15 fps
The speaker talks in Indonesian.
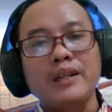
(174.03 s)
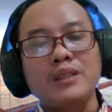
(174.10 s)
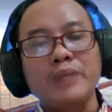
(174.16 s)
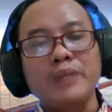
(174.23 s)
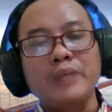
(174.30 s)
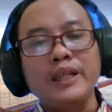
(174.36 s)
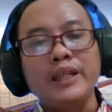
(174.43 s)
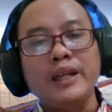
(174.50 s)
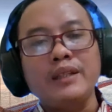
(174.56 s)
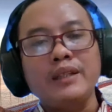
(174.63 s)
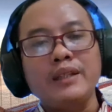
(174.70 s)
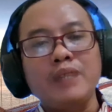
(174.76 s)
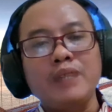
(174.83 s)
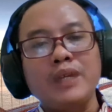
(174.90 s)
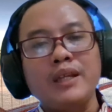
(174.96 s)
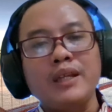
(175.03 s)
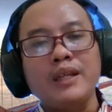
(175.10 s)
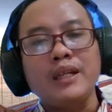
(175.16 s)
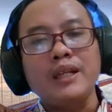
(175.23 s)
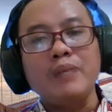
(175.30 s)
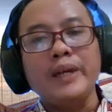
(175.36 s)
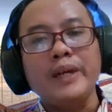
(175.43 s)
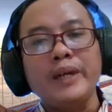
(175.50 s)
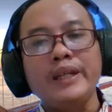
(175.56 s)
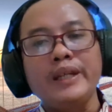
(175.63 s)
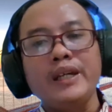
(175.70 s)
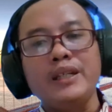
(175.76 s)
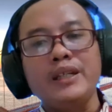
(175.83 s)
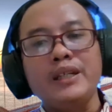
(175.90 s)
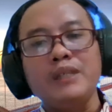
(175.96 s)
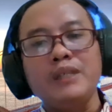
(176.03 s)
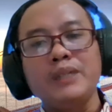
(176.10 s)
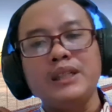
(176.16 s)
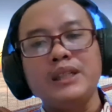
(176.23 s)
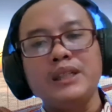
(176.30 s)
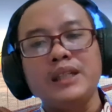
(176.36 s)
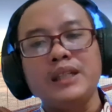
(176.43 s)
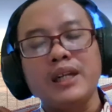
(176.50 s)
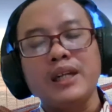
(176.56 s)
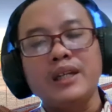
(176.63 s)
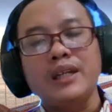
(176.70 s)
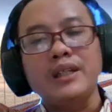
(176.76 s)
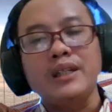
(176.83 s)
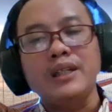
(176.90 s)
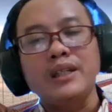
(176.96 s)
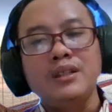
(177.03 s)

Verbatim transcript: Sebenarnya real time data ini banyak ya yang menyediakan ya.